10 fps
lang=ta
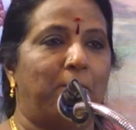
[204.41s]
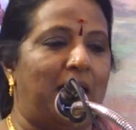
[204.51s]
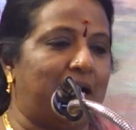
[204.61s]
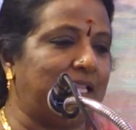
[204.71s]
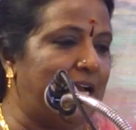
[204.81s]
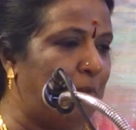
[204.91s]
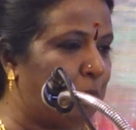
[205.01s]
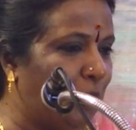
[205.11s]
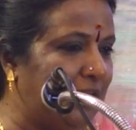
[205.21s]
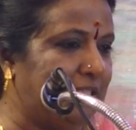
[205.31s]
பரதனை
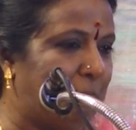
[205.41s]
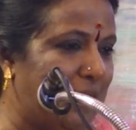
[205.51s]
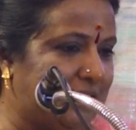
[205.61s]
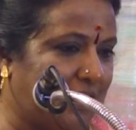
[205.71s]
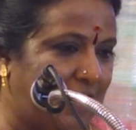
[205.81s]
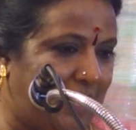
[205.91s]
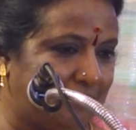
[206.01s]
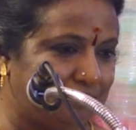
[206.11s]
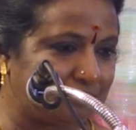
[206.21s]
புகழ்ந்து பேசுகிறார்